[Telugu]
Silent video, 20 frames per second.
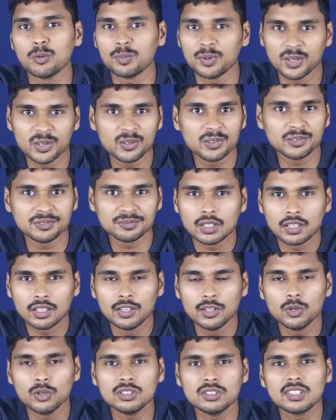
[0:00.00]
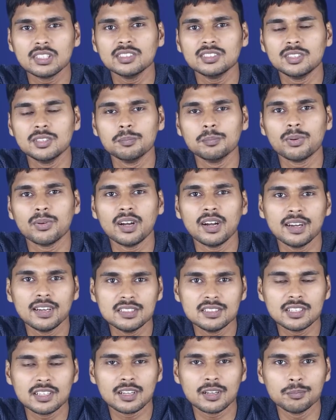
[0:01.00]
ఏం ఉపయోగం ఈ రోజుకి సింపుల్
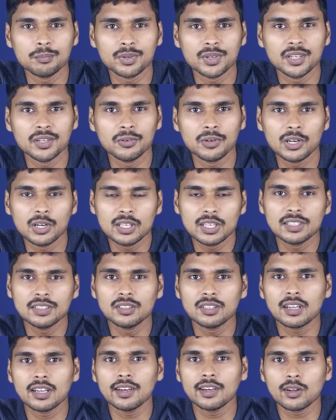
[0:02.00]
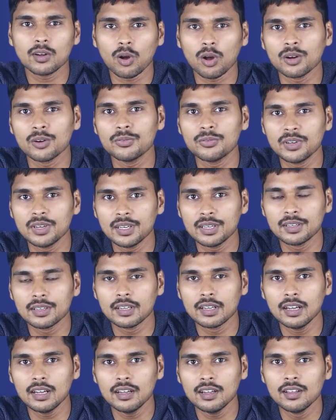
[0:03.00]
ఎనర్జీ కంపెనీ వాళ్ళు ఎందుకని
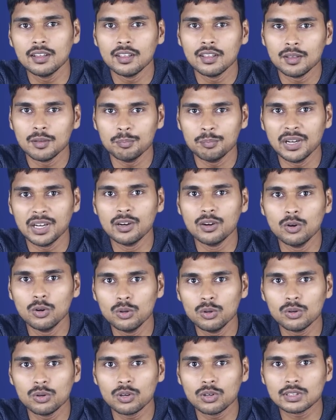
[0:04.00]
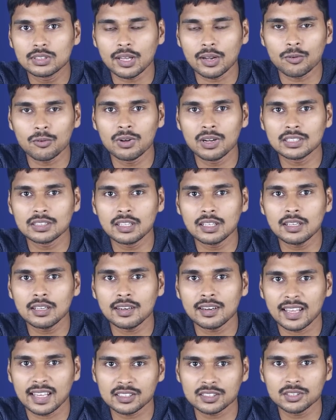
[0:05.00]
కాన్ఫిడెంట్గా బెంగళూరు తర్వాత
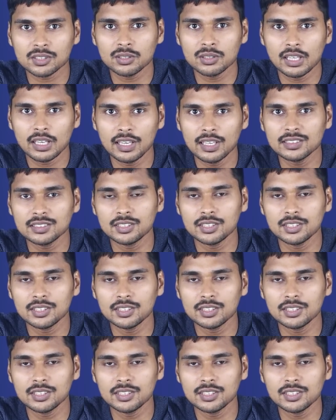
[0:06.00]
నెక్స్ట్ ఏ